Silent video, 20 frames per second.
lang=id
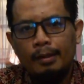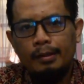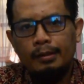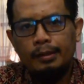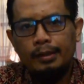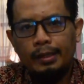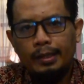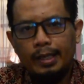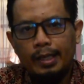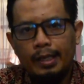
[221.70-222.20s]

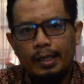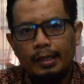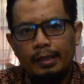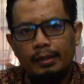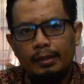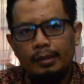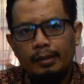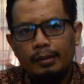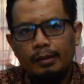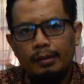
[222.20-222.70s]

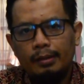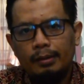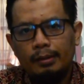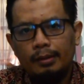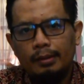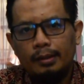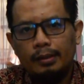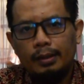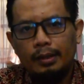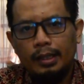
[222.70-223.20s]
dengan
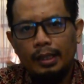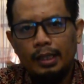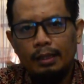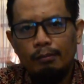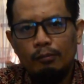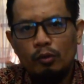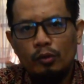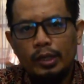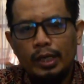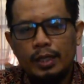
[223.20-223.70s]

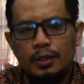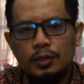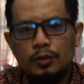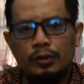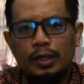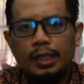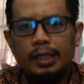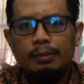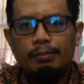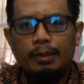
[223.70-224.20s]
ilmu yang
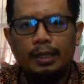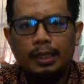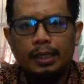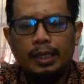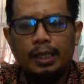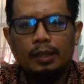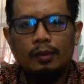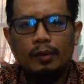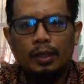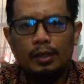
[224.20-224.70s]
sudah
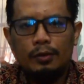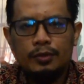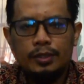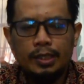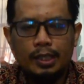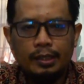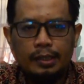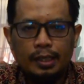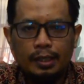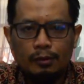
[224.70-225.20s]
diberikan oleh
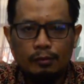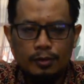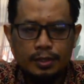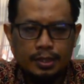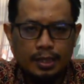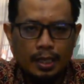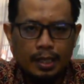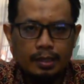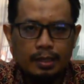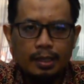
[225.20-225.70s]
ustadz dan
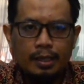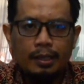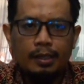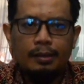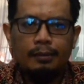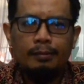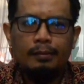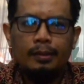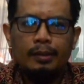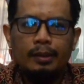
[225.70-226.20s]

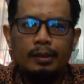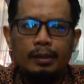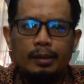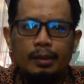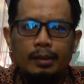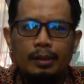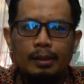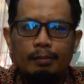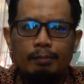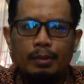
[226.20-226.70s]
ustadzah,
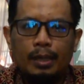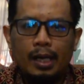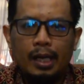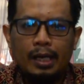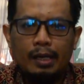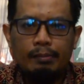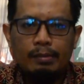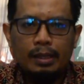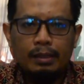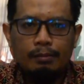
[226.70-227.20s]

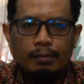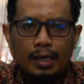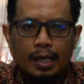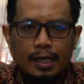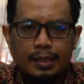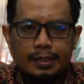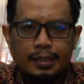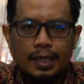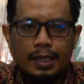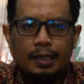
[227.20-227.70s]
pengalaman
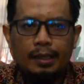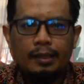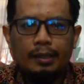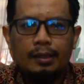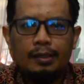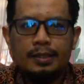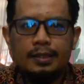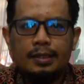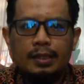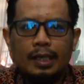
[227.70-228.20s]

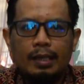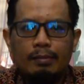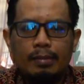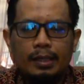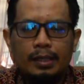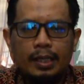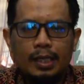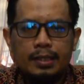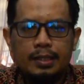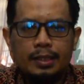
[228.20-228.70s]
belajar
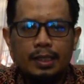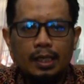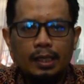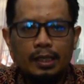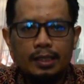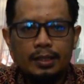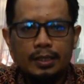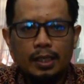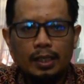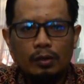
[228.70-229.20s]
selama di SD
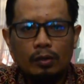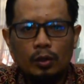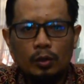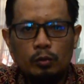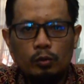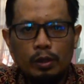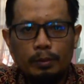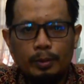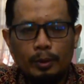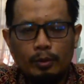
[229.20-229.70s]
Alirsat
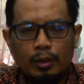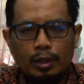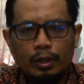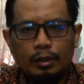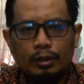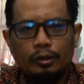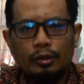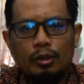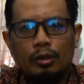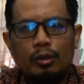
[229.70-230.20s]
02
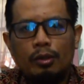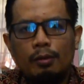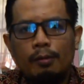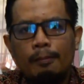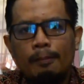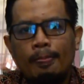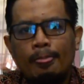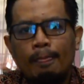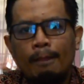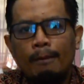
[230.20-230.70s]

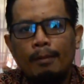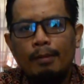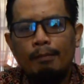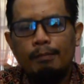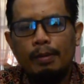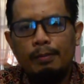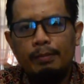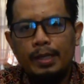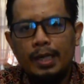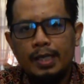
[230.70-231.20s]
Purwakarta,
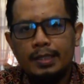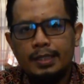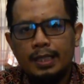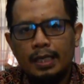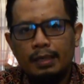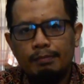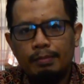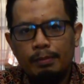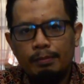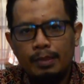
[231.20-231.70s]

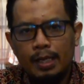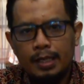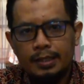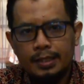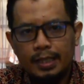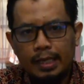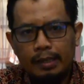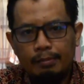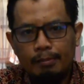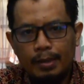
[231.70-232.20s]

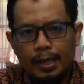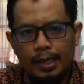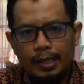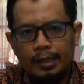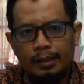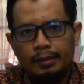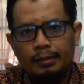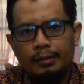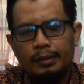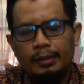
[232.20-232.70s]
pembiasaan-pembiasaan baik,